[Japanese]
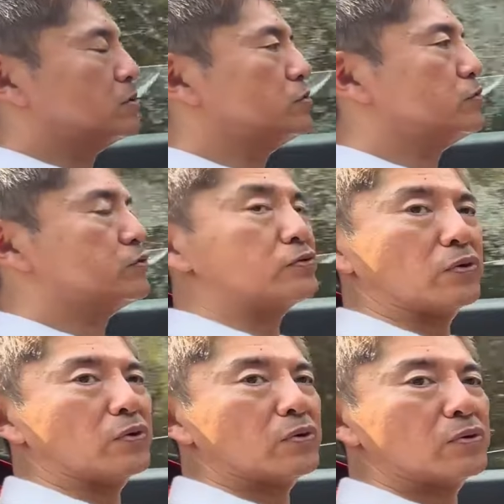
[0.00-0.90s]
うルーフ
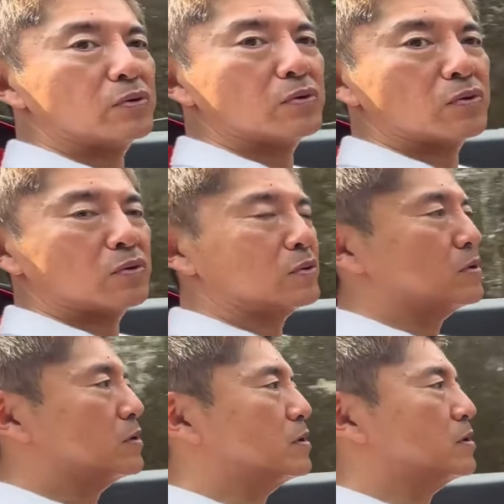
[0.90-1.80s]
を
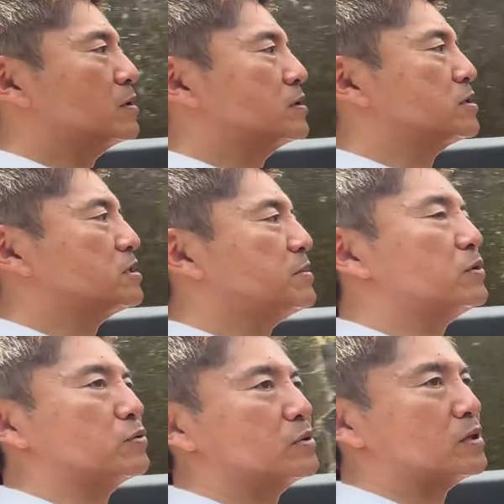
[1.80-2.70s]
閉め
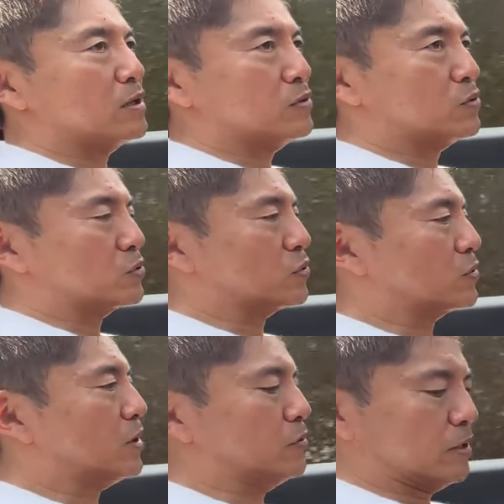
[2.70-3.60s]
るっていうことと
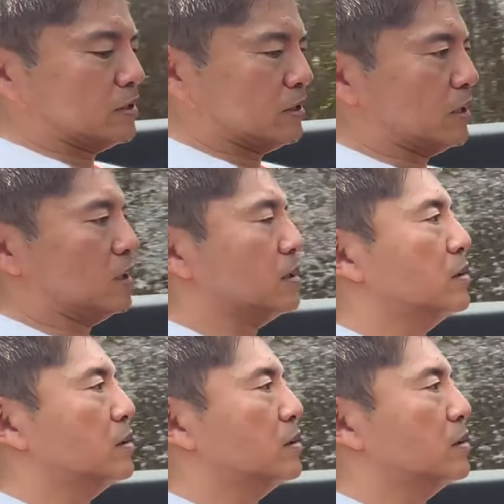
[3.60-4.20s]
かをですね、